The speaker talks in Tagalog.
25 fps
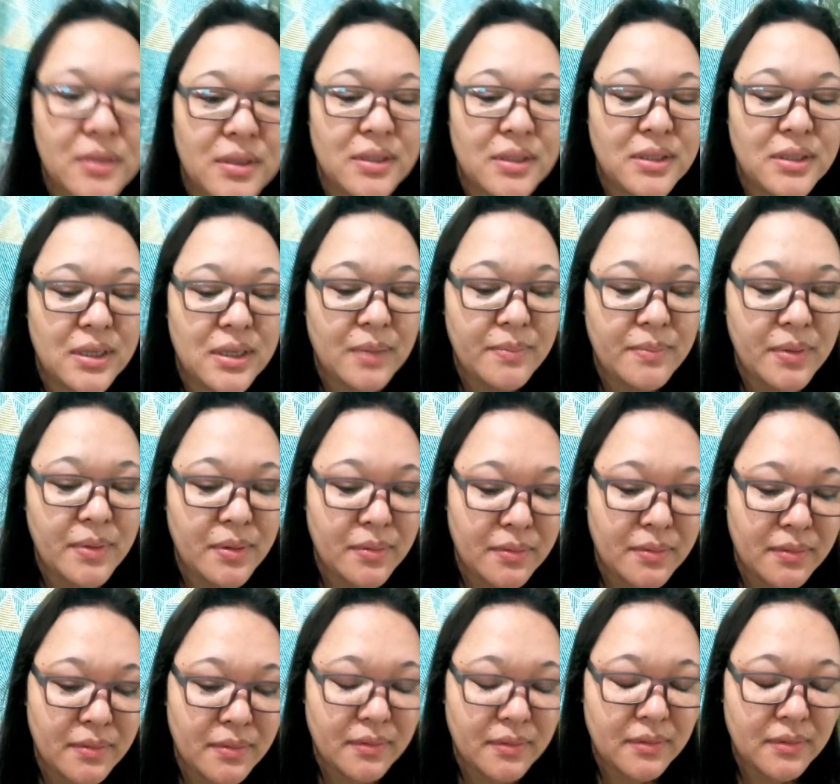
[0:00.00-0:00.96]
tapos sabi
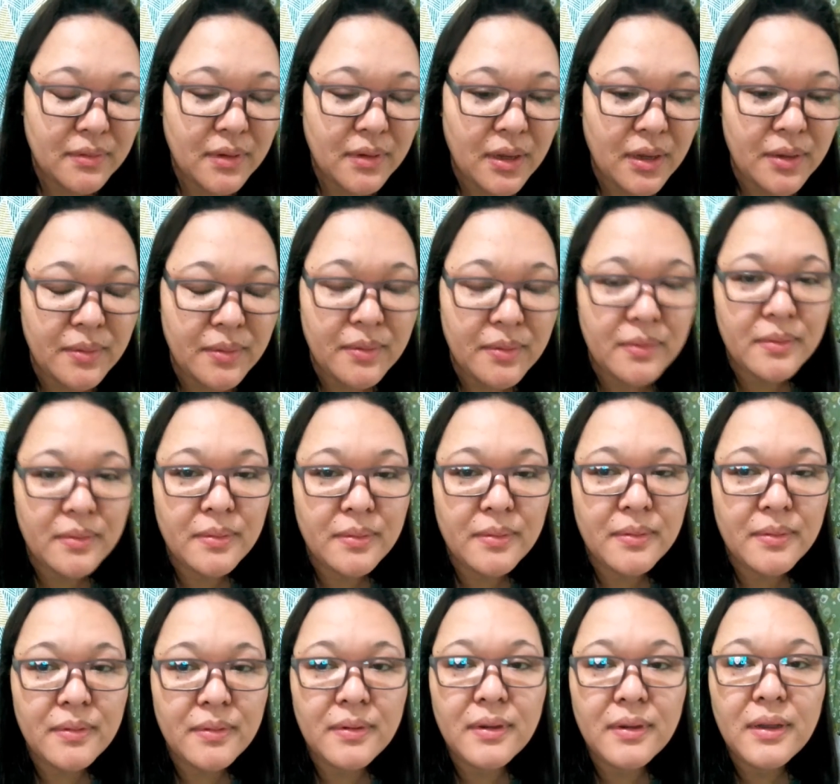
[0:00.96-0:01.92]
nung ano
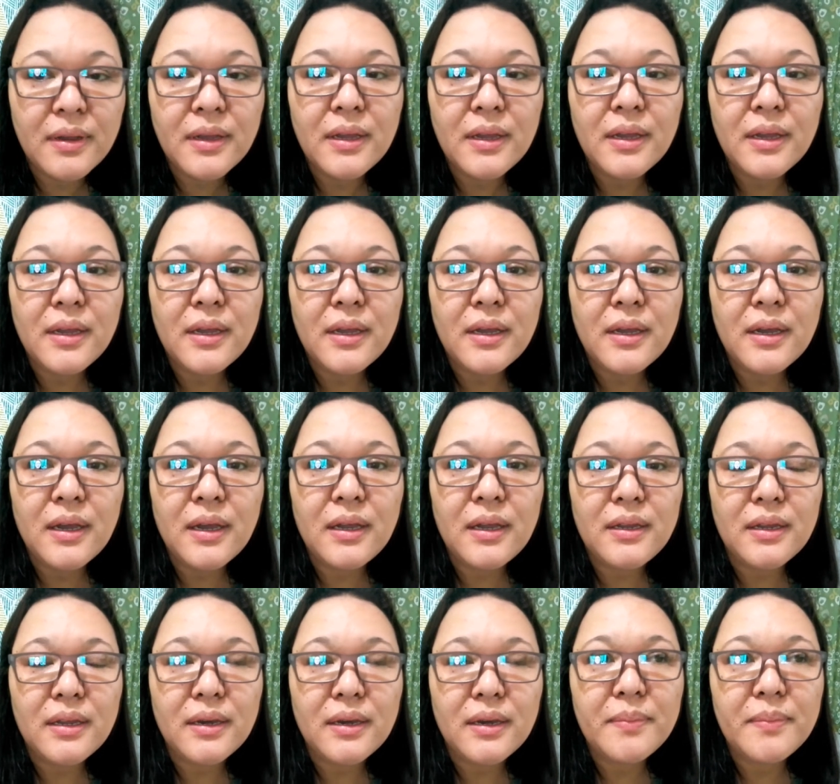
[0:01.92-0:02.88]
nung
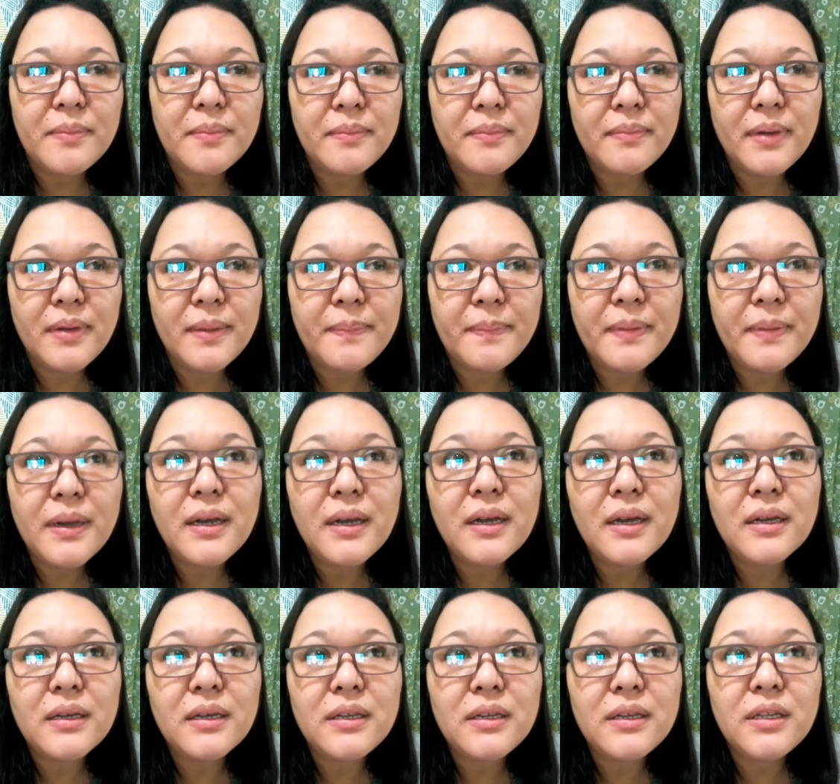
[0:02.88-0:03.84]
anak
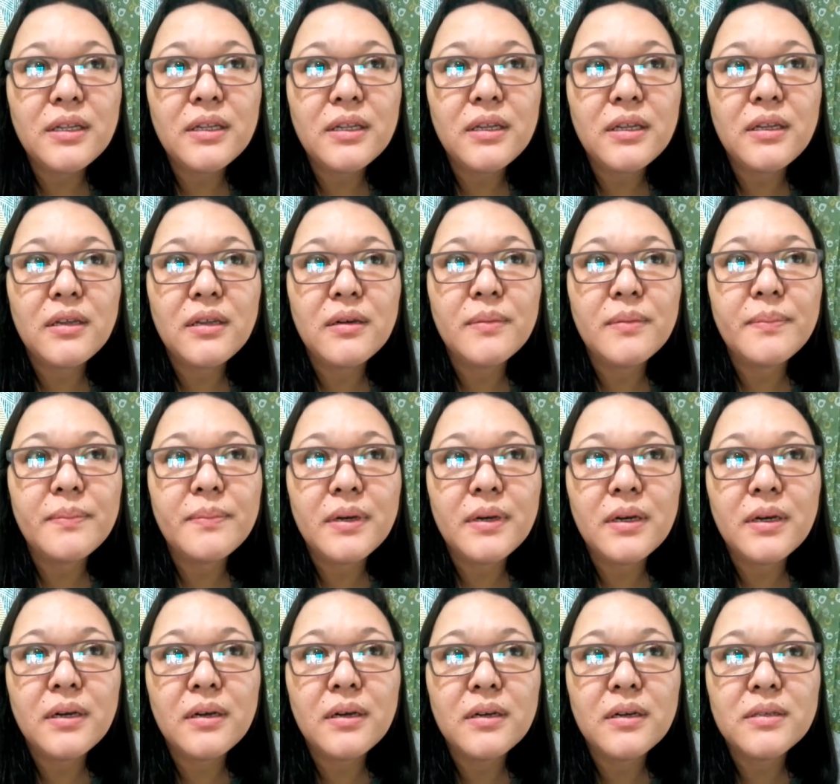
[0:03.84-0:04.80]
Papa, kini na lang
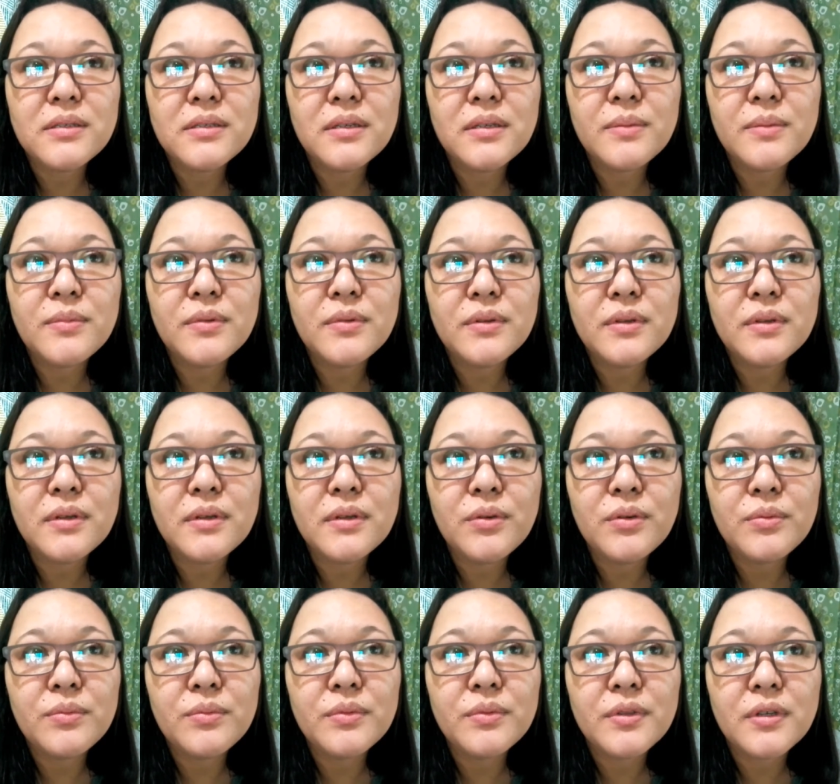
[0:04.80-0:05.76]
pa ang sabon kay
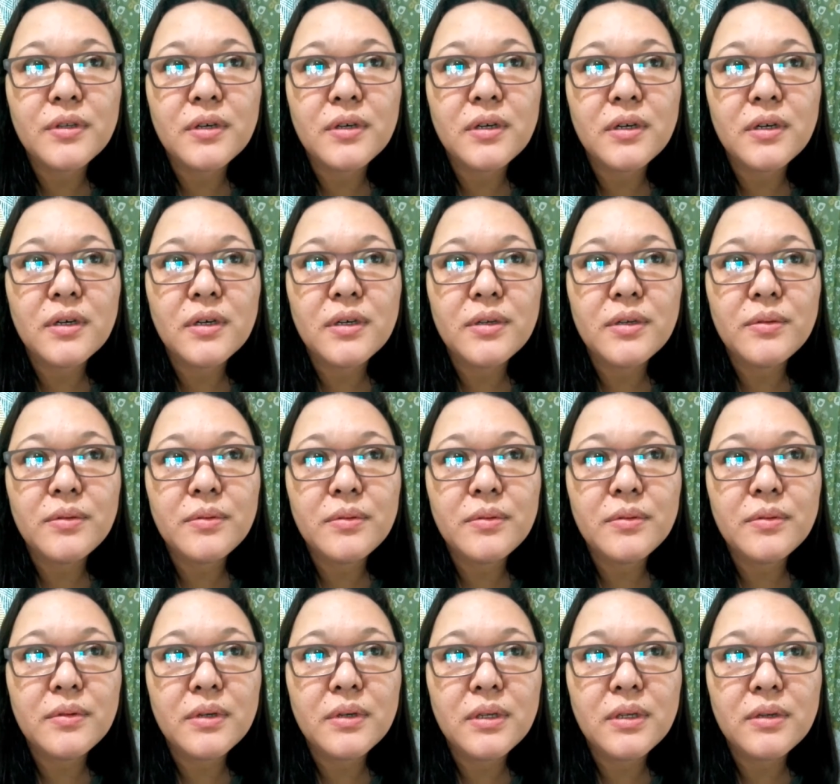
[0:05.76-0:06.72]
humot ka
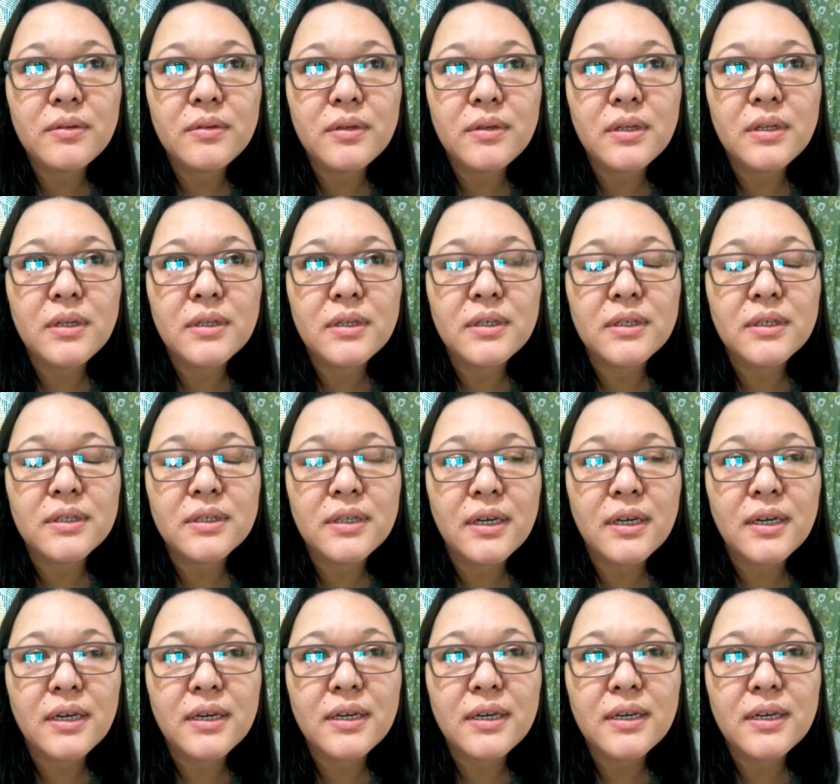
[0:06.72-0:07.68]
ayo. Ayaw na lang
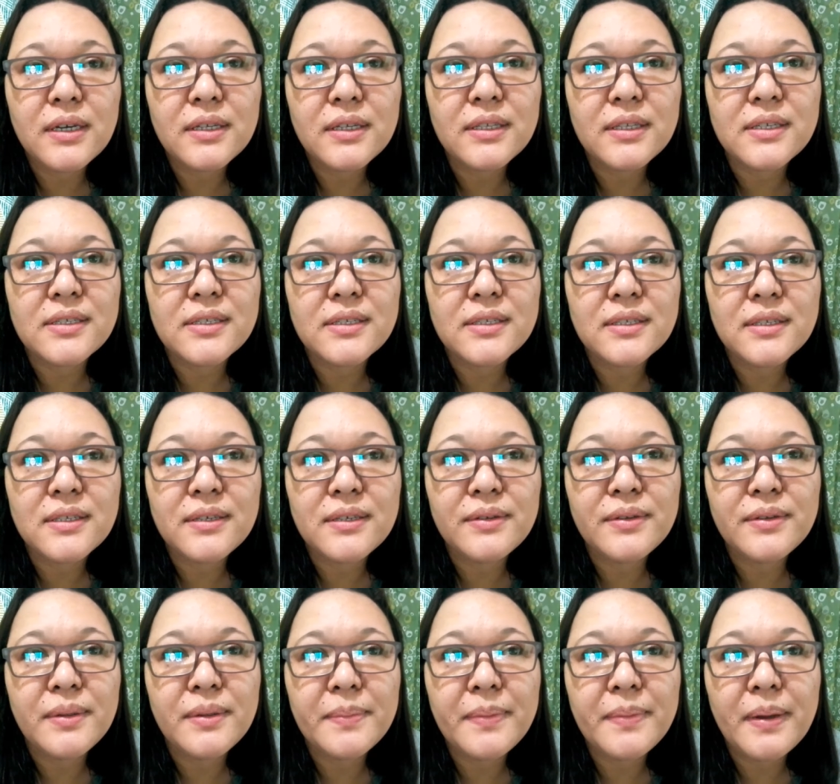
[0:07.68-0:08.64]
na. naa. Tapos
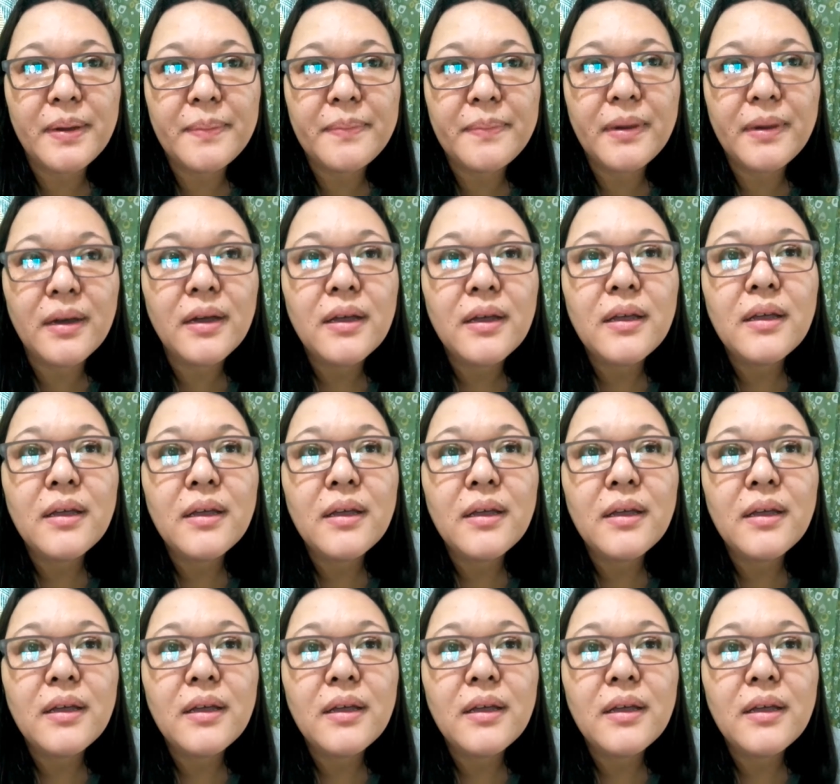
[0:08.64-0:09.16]
ingon ang papa.